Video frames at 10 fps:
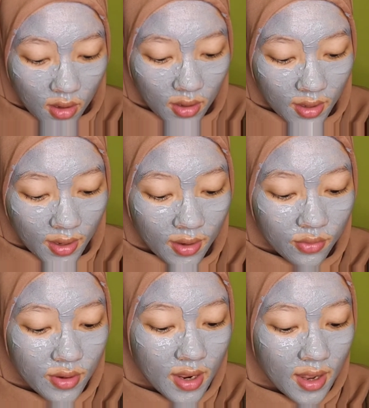Oke, okay,
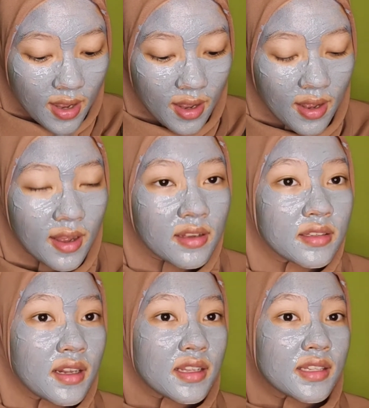udah
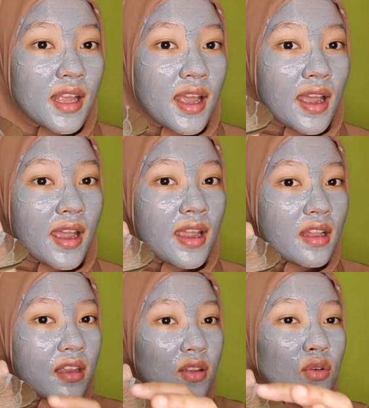selesai.
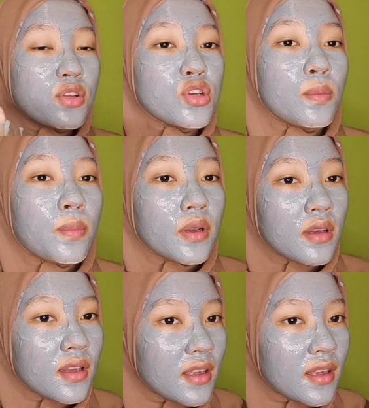Ininya udah copot.